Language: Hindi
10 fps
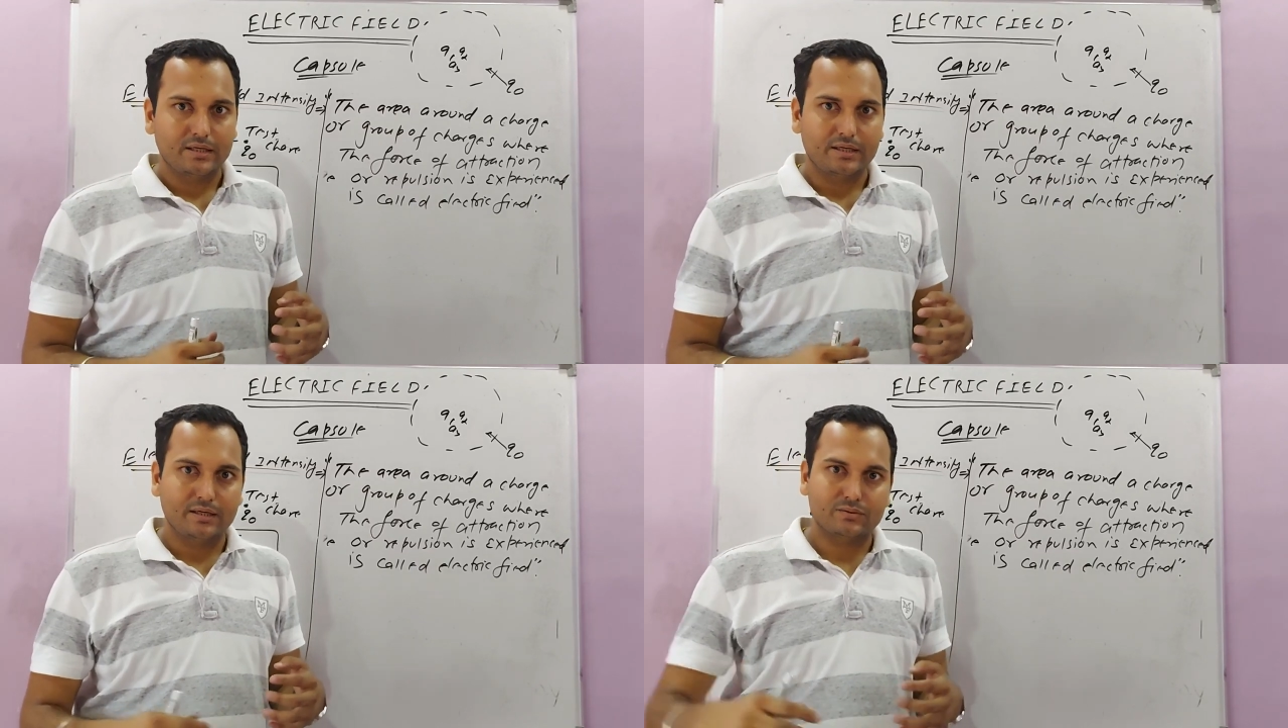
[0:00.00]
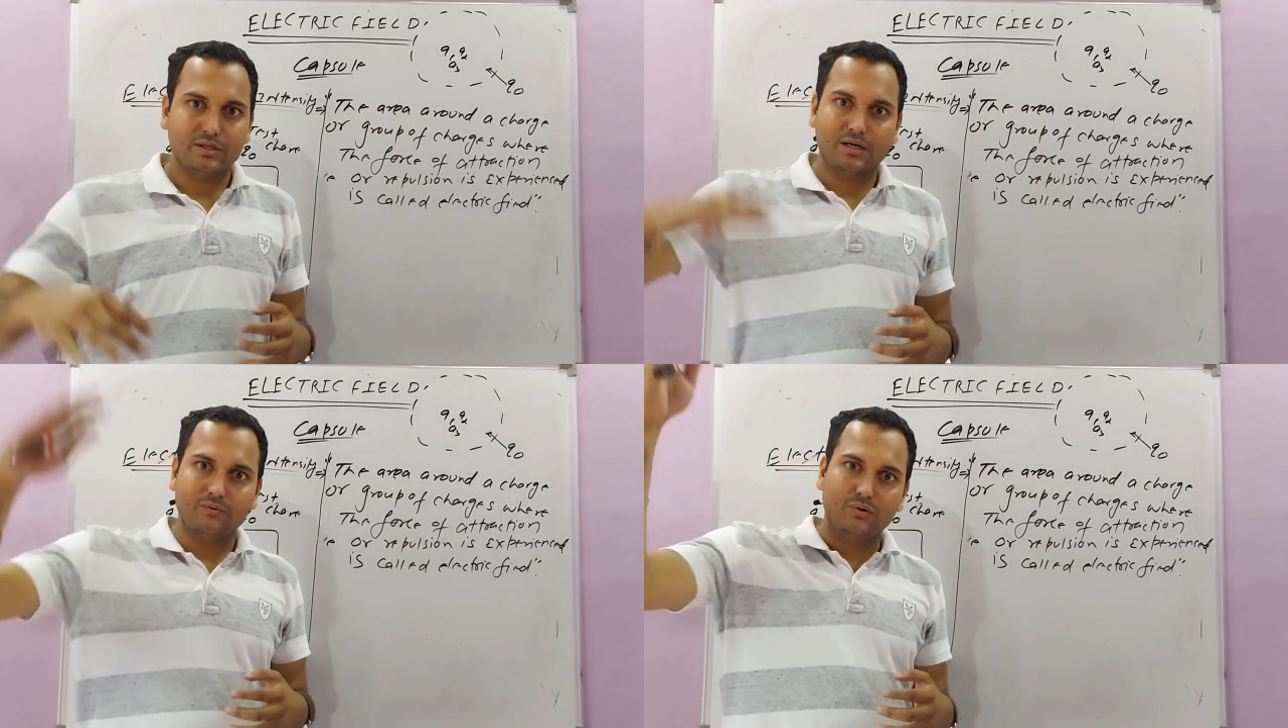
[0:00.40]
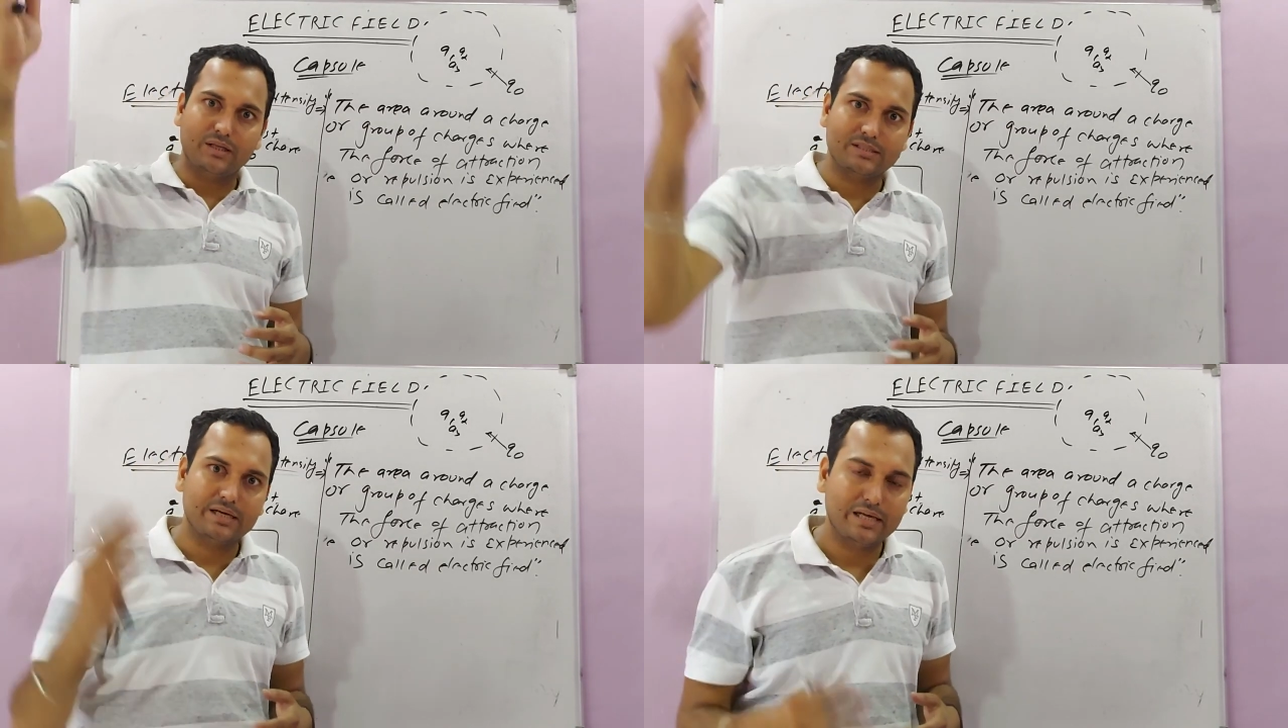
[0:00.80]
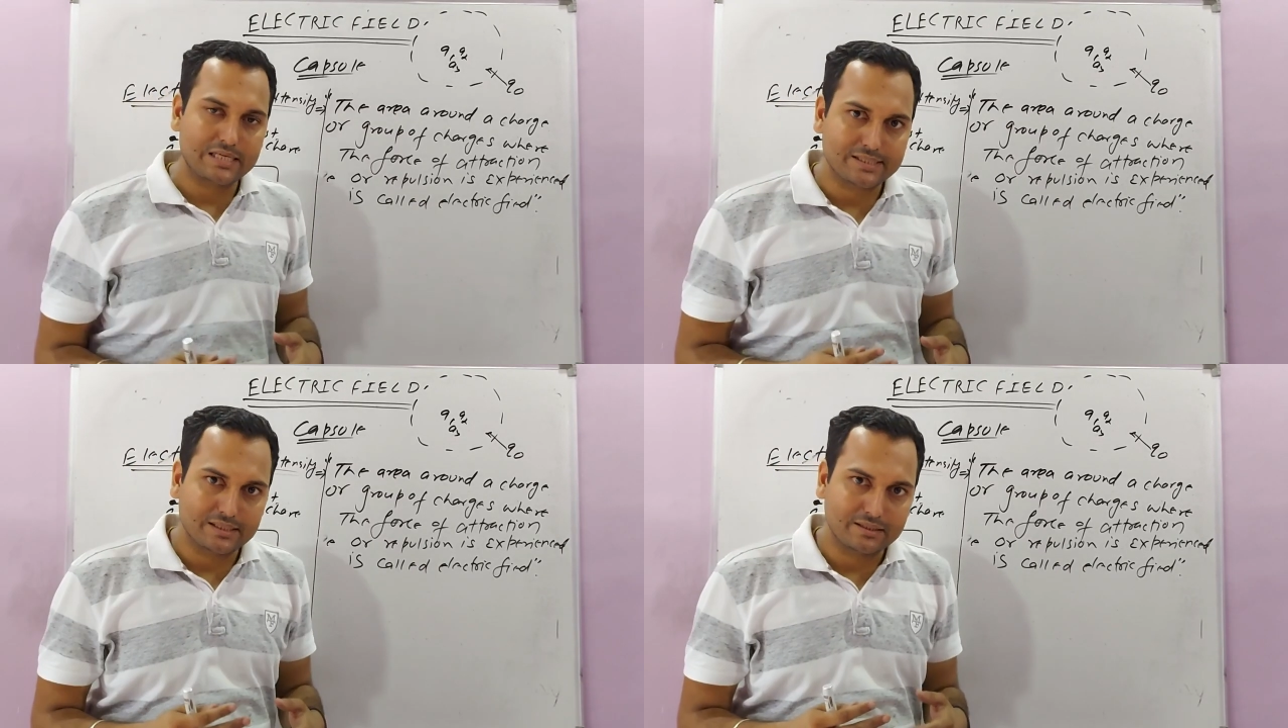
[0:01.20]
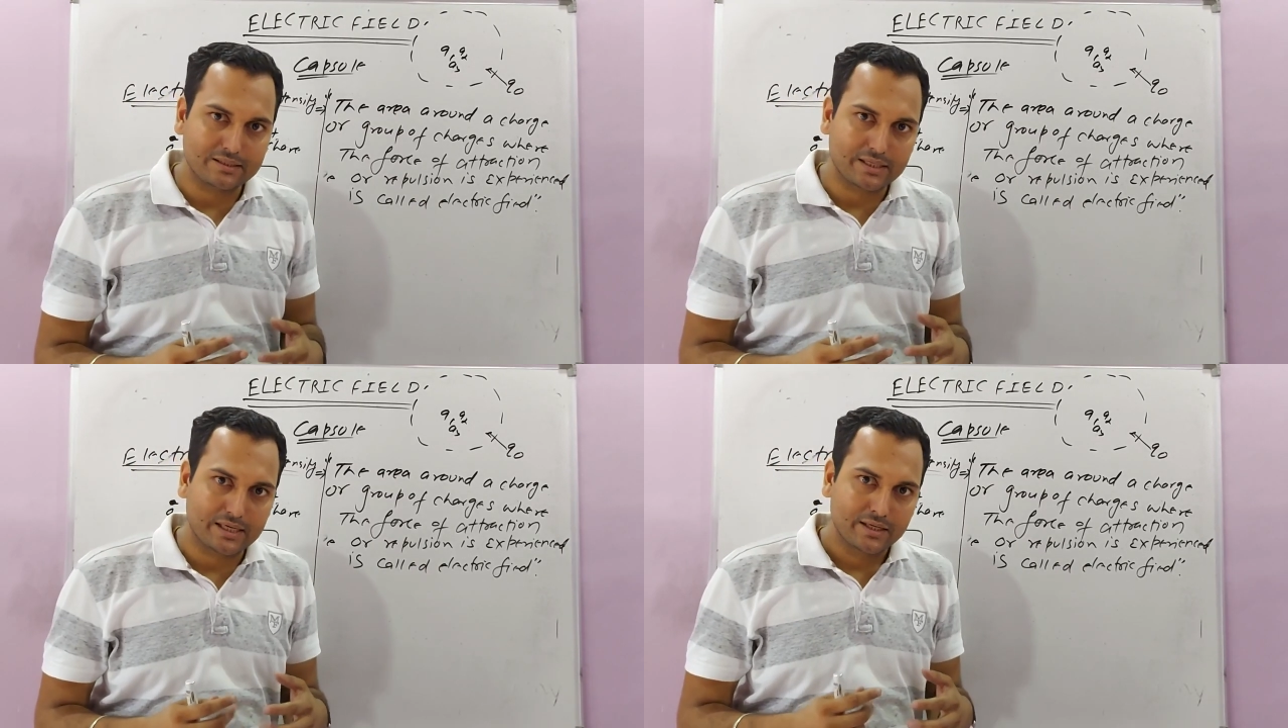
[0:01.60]
या उसने कहा वो क्रिस गेल जैसा
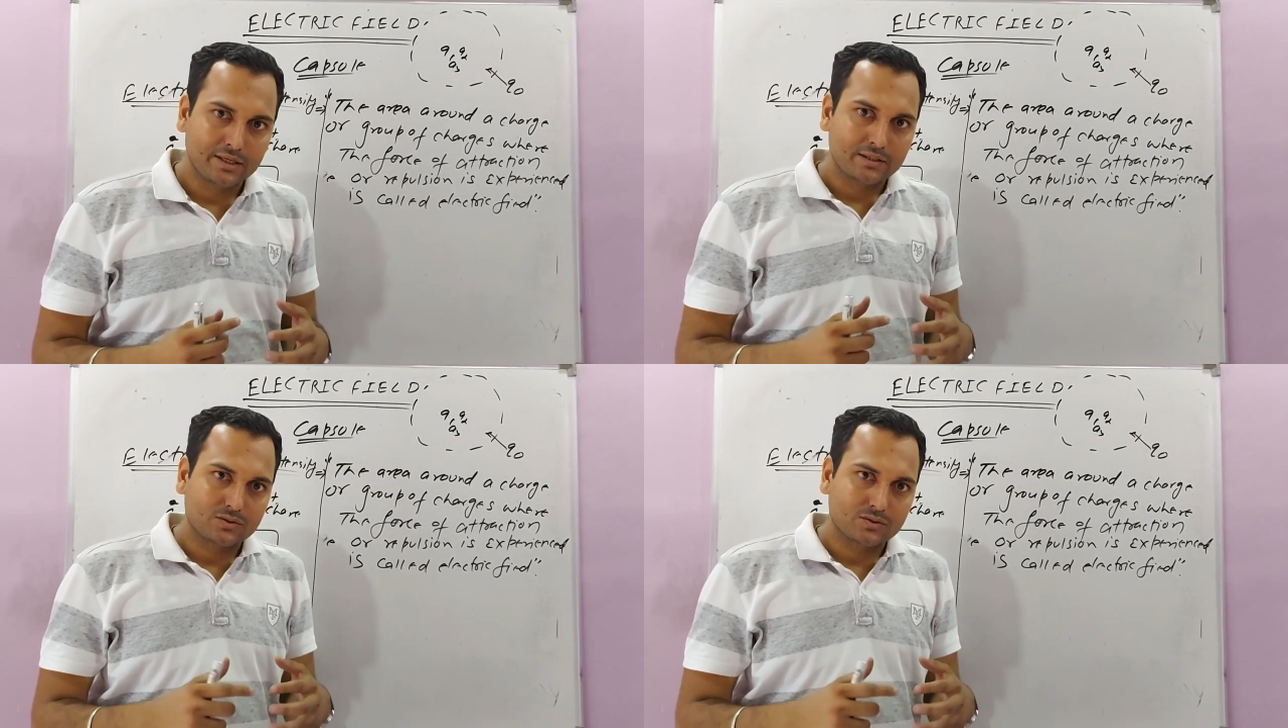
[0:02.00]
दिखता है